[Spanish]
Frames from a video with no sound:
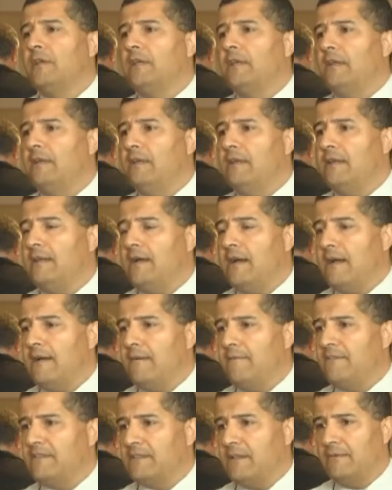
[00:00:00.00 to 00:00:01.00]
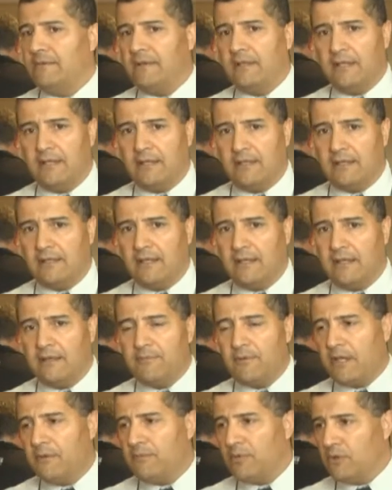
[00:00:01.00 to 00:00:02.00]
quiera saber de
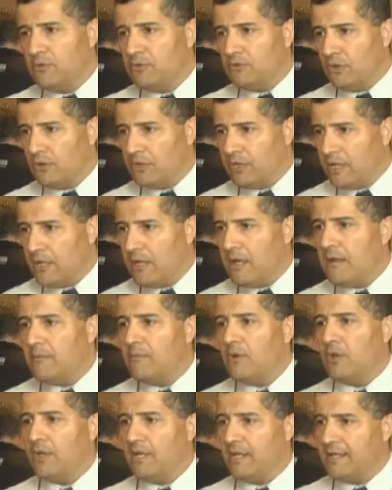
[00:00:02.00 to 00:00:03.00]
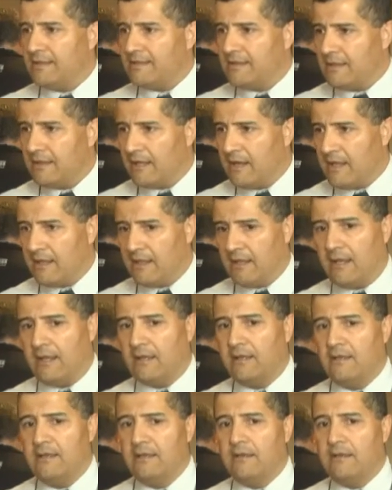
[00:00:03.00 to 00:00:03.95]
qué productos tenemos, de qué se trata,